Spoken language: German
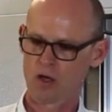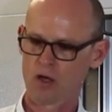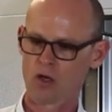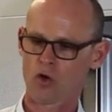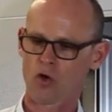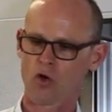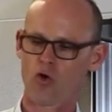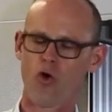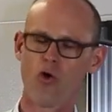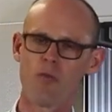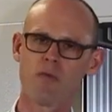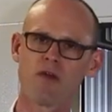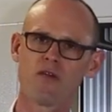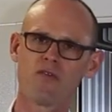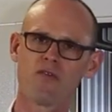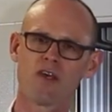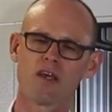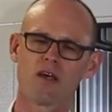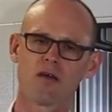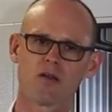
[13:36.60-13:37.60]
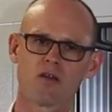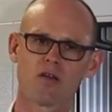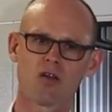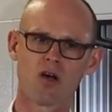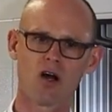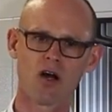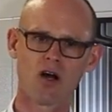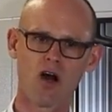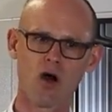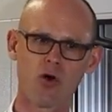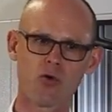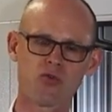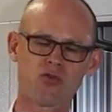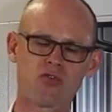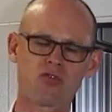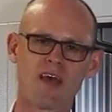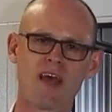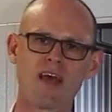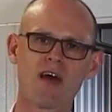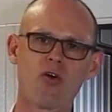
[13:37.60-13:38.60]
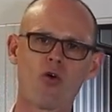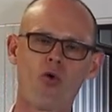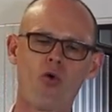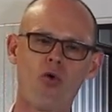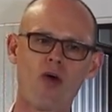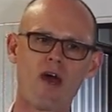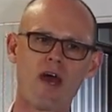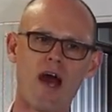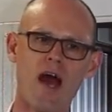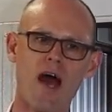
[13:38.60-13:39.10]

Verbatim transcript: kommen wir auf sehr hohe